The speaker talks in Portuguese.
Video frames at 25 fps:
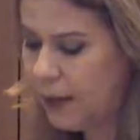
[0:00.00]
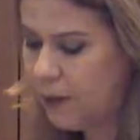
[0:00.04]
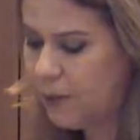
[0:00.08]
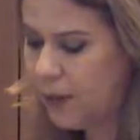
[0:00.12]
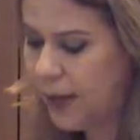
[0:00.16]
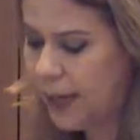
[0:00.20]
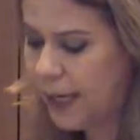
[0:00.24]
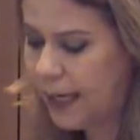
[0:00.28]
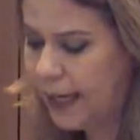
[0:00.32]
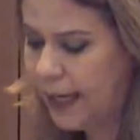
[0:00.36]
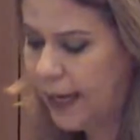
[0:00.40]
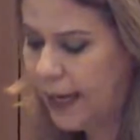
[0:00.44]

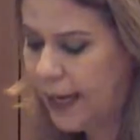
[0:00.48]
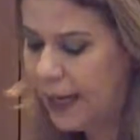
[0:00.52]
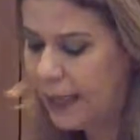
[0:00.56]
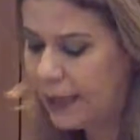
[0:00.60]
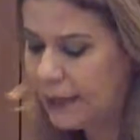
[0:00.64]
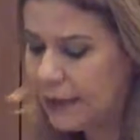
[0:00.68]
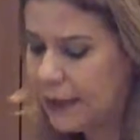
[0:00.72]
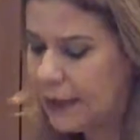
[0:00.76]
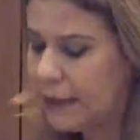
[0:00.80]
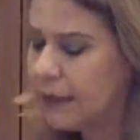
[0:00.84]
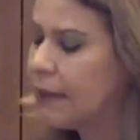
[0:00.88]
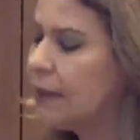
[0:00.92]
uma
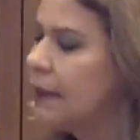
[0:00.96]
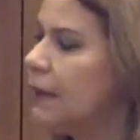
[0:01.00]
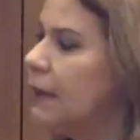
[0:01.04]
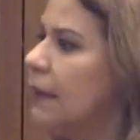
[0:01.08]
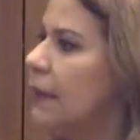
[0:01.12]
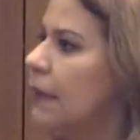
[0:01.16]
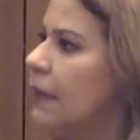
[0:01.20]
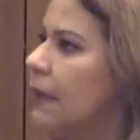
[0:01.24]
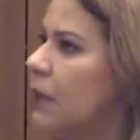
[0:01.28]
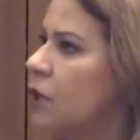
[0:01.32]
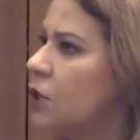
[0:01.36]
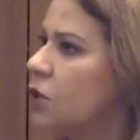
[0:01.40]
carta
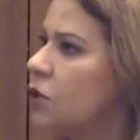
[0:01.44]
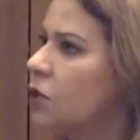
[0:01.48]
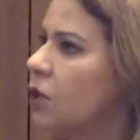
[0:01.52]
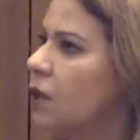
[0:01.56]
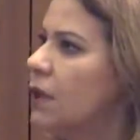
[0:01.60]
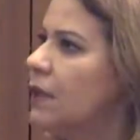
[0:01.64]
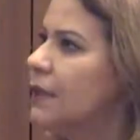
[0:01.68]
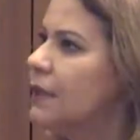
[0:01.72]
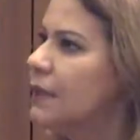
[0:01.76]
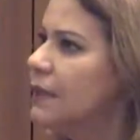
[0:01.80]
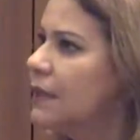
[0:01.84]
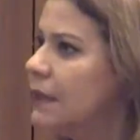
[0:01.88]

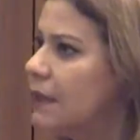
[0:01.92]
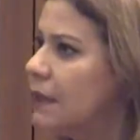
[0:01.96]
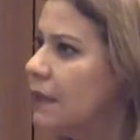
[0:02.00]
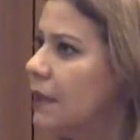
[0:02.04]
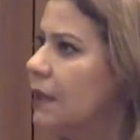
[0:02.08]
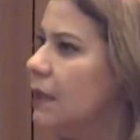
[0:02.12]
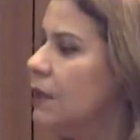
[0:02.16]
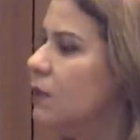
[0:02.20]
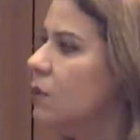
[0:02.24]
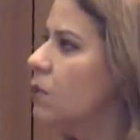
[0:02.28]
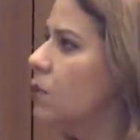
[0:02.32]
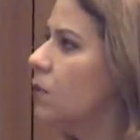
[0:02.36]

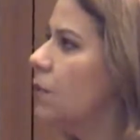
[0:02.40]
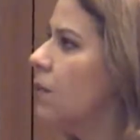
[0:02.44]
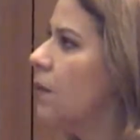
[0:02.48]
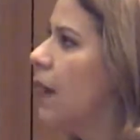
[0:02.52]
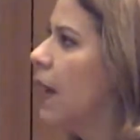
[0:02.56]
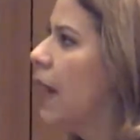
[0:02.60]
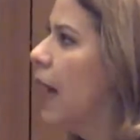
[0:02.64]
solicitando